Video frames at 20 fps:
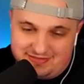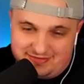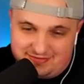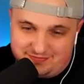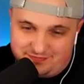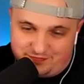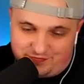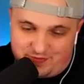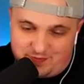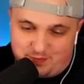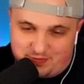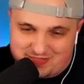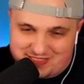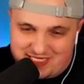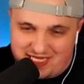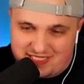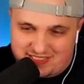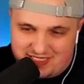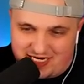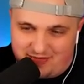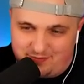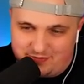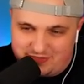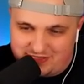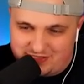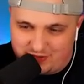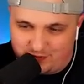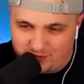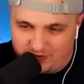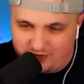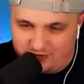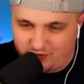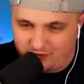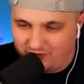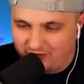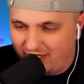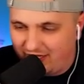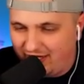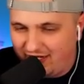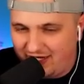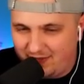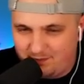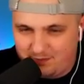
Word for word: Yy, wyposażamy sobie tutaj